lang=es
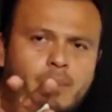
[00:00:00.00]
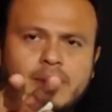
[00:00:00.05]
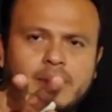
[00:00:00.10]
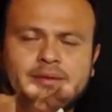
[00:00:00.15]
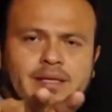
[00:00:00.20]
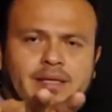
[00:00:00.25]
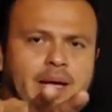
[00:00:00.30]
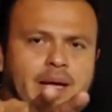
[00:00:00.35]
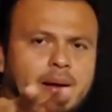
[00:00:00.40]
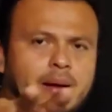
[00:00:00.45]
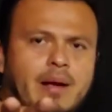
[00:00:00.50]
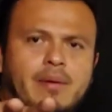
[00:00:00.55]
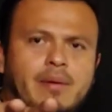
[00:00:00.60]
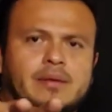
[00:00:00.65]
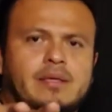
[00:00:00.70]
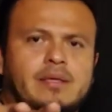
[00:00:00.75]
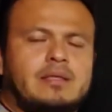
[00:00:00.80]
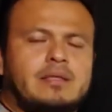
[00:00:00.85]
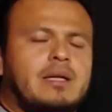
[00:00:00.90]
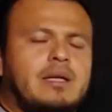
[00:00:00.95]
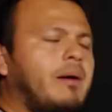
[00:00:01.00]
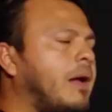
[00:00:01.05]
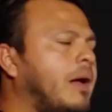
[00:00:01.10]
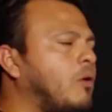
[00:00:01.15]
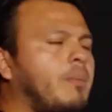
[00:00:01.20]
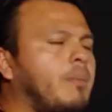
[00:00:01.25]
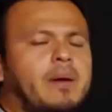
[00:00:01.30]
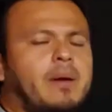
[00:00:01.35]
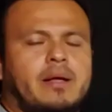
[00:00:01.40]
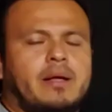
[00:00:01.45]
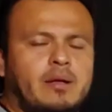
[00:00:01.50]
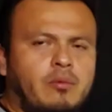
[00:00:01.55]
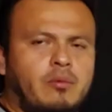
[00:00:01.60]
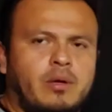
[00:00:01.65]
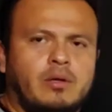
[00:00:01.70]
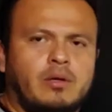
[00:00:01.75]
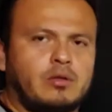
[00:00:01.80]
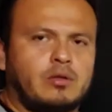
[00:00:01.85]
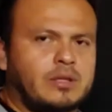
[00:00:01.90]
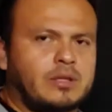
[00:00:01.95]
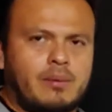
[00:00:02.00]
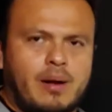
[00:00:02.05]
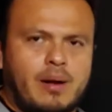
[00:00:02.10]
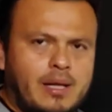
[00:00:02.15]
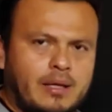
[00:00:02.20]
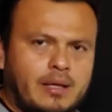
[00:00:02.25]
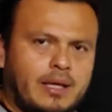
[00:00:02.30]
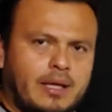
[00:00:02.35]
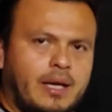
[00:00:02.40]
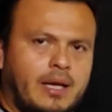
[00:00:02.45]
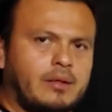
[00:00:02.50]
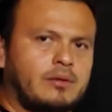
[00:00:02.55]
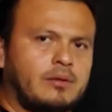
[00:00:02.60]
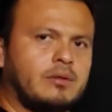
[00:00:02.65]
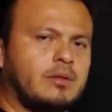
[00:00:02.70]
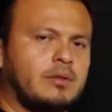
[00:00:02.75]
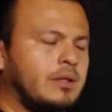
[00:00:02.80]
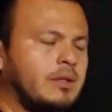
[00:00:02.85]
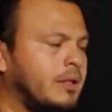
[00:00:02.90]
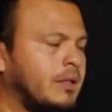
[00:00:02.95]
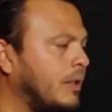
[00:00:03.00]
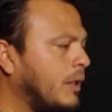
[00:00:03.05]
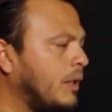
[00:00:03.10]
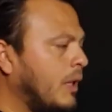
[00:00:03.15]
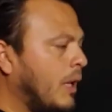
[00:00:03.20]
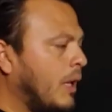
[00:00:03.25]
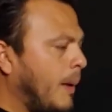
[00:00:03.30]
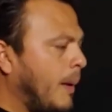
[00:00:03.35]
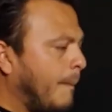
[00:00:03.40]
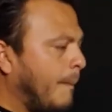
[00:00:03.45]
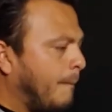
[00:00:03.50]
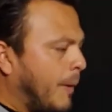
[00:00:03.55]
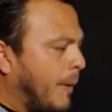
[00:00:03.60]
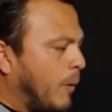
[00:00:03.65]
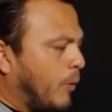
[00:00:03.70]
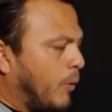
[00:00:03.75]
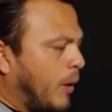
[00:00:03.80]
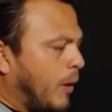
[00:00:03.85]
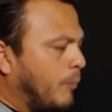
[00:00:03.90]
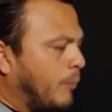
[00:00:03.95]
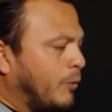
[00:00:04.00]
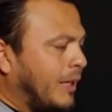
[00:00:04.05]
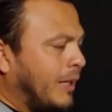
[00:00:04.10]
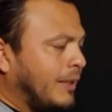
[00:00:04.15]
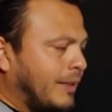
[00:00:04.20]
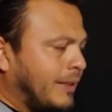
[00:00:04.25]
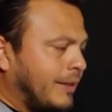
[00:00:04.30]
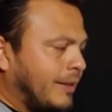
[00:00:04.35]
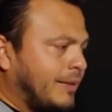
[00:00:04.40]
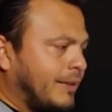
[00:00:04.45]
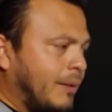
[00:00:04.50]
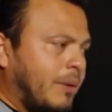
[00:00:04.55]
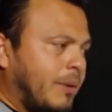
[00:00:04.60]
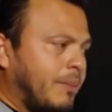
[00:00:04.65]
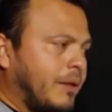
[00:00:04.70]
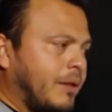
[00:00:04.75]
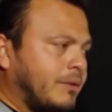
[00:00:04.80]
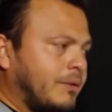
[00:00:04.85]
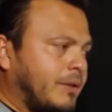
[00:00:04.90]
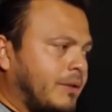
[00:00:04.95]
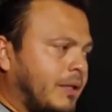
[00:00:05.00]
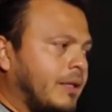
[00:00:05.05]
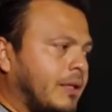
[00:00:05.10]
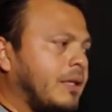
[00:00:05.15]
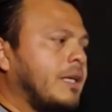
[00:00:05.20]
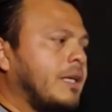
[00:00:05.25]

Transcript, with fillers: meses que acabas de entrar a trabajar no aplicas, güey, no te van a dar crédito. Pero por ejemplo, desde el tercer bimestre